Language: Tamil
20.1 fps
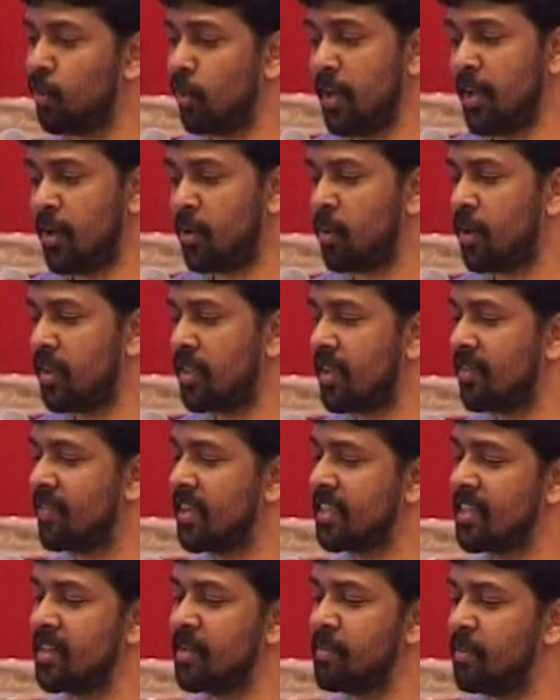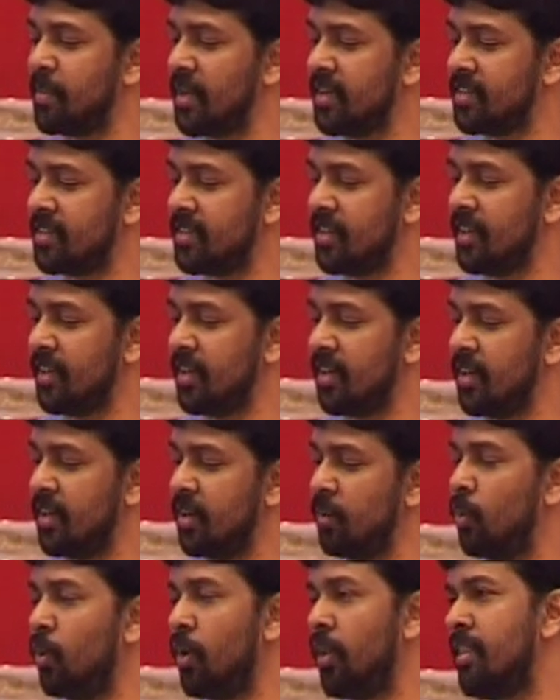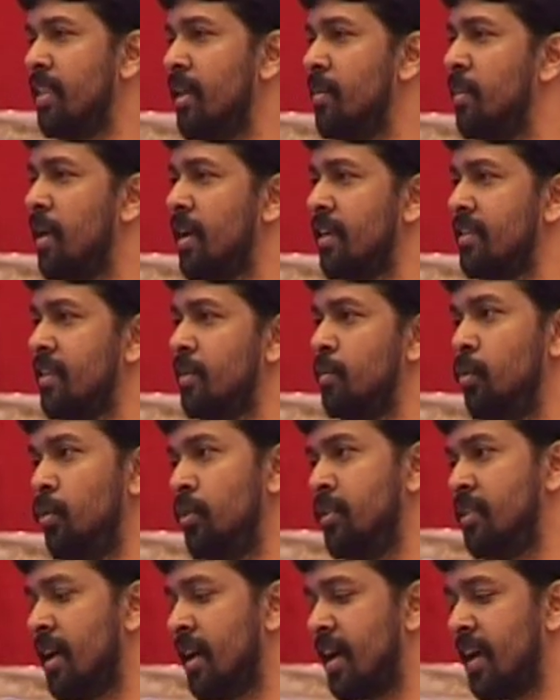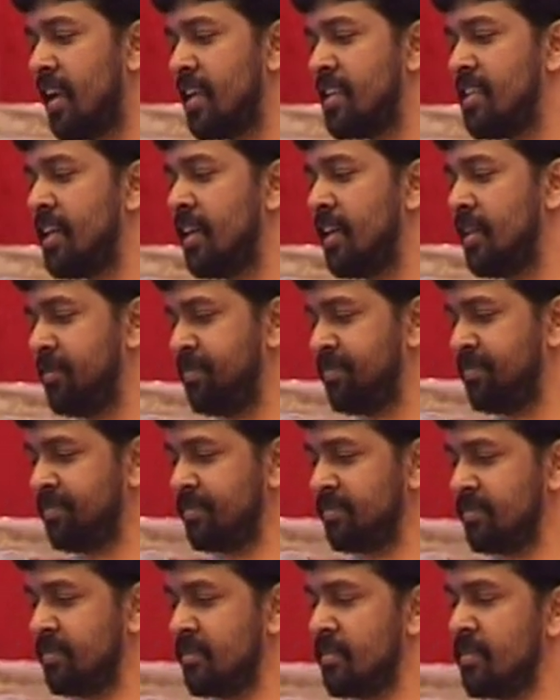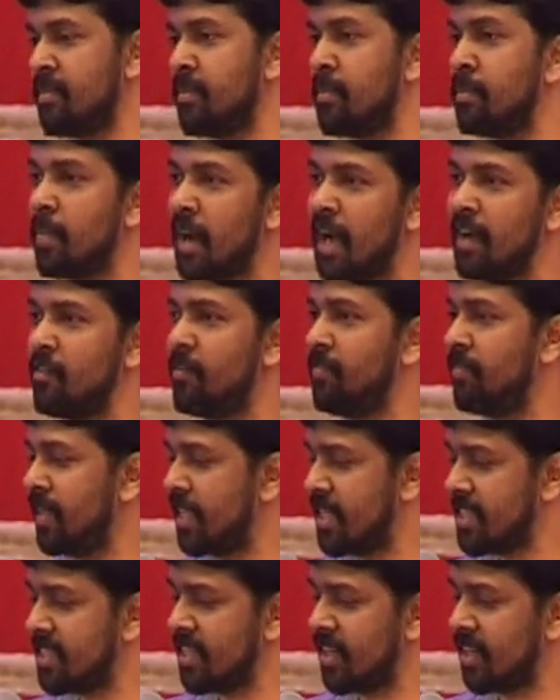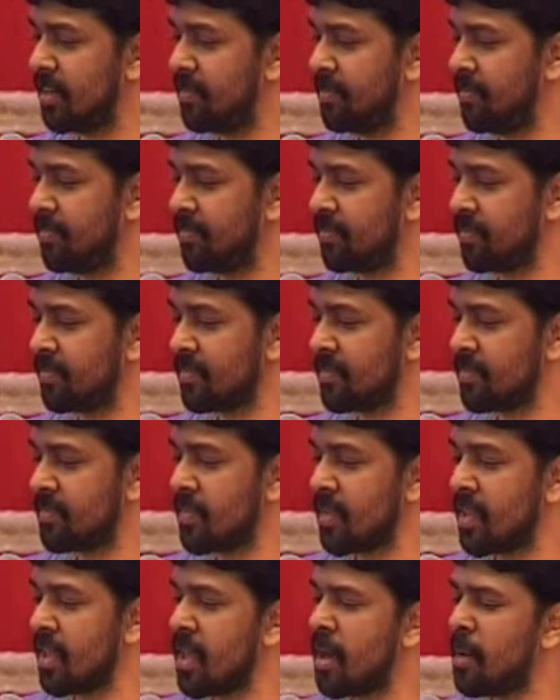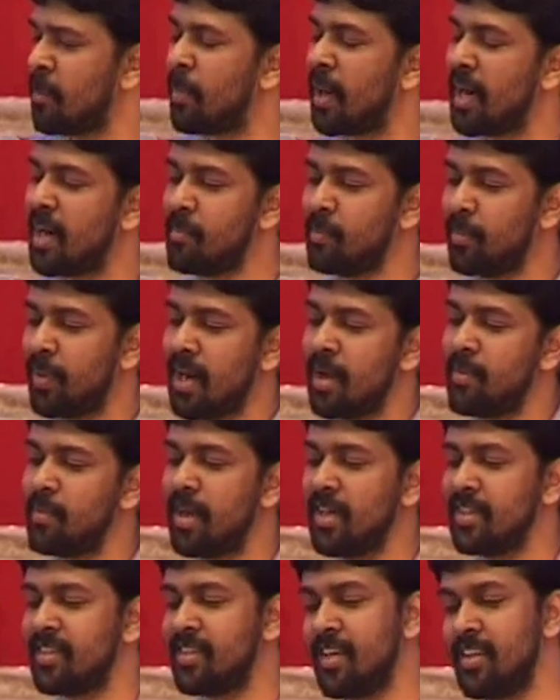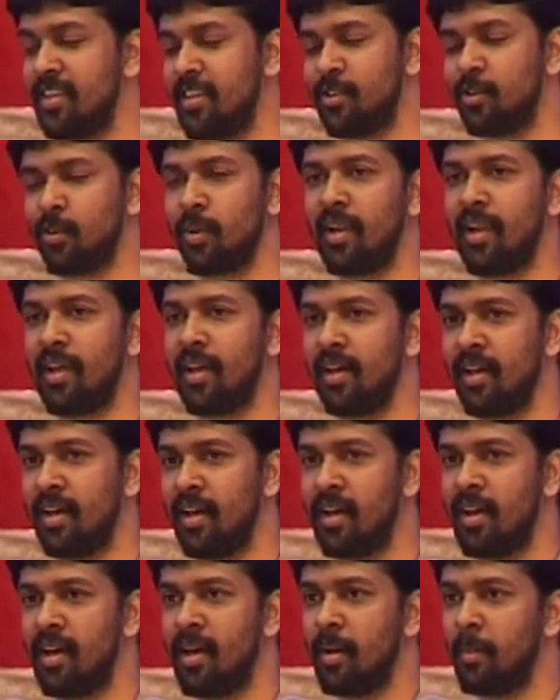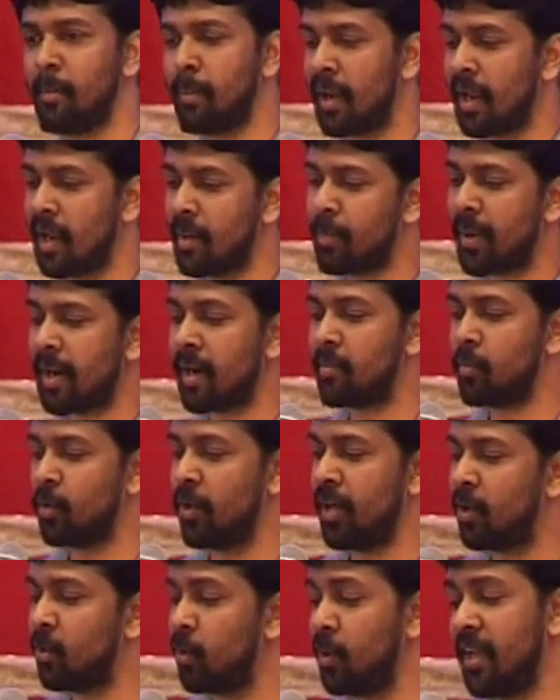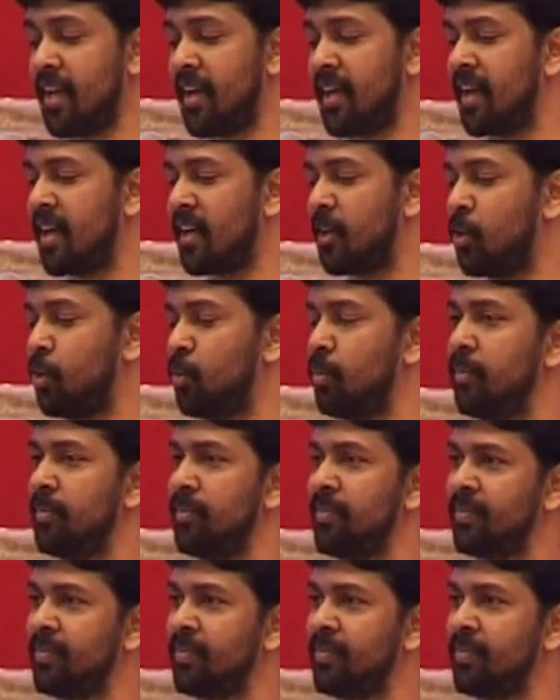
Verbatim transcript: சொல்லி கொடுத்த வசனம் பேசி ஒருத்த மனசை முழுசா கலைச்சா பாவம் விதைச்சா பழம் பழமா செய்தி சொல்ல பல பழமொழி கொட்டி கிடக்கும்